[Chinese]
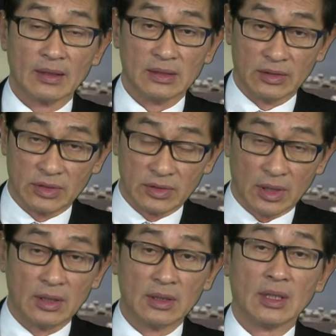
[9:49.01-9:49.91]
又是
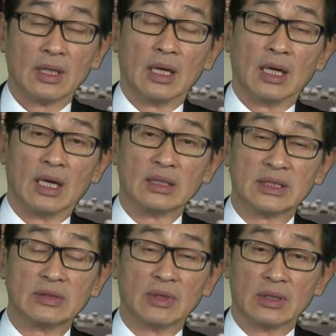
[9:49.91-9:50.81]
说，啊，
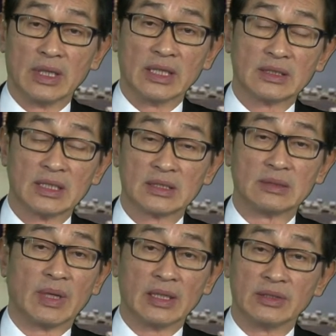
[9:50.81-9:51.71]
经过两千四
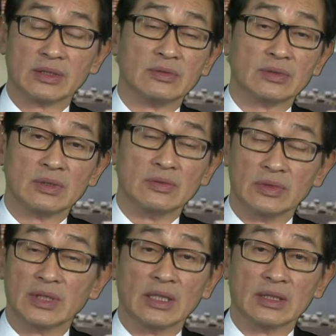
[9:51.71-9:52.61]
百六十五
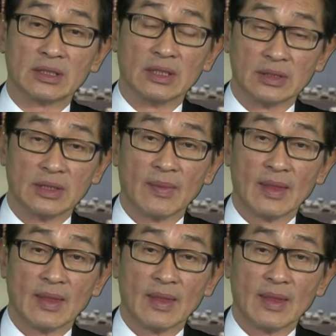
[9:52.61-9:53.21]
点的上升，